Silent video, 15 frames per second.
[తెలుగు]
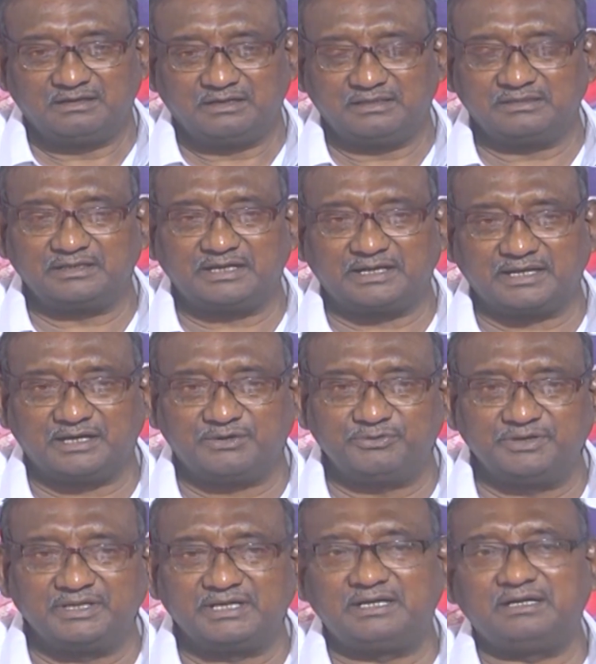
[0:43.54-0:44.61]
అందుకని
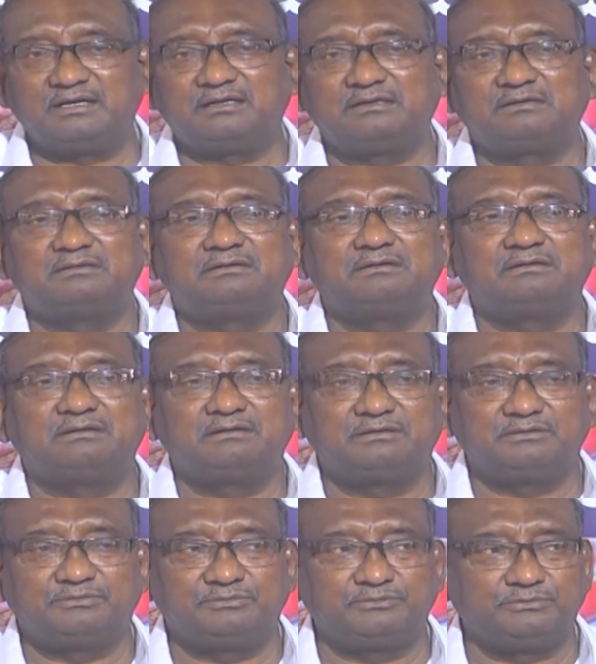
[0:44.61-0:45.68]
అడావుడిగా
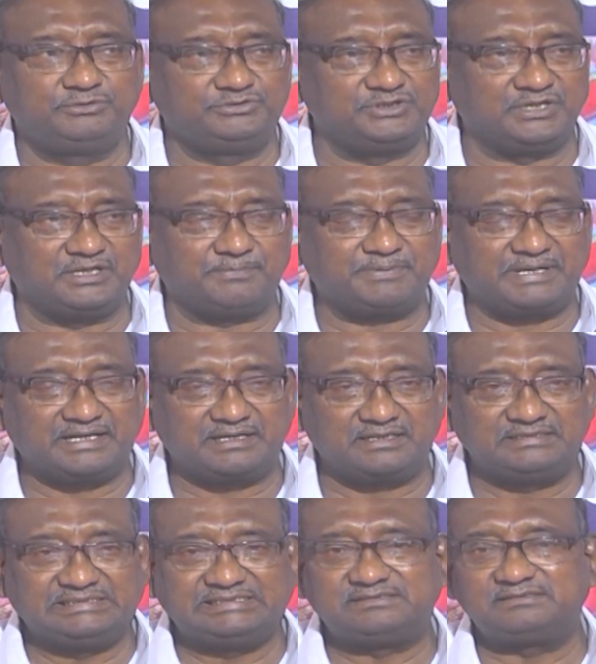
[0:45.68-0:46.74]
ఉద్యోగ ప్రకటన
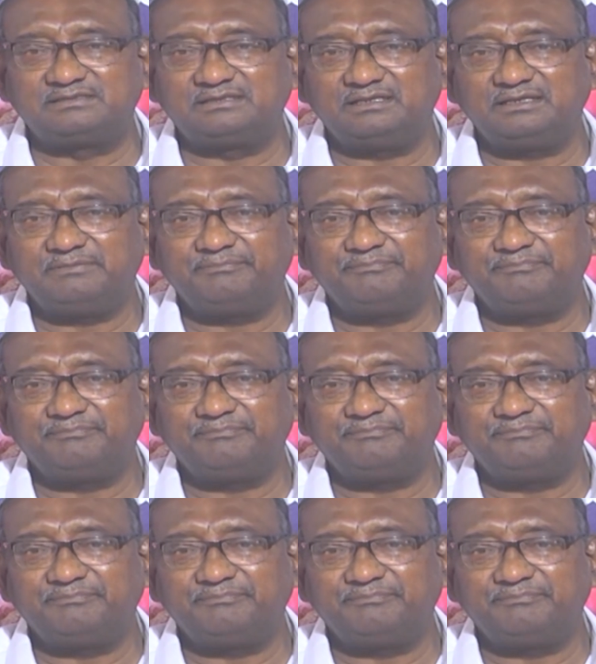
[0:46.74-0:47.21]
చేసింది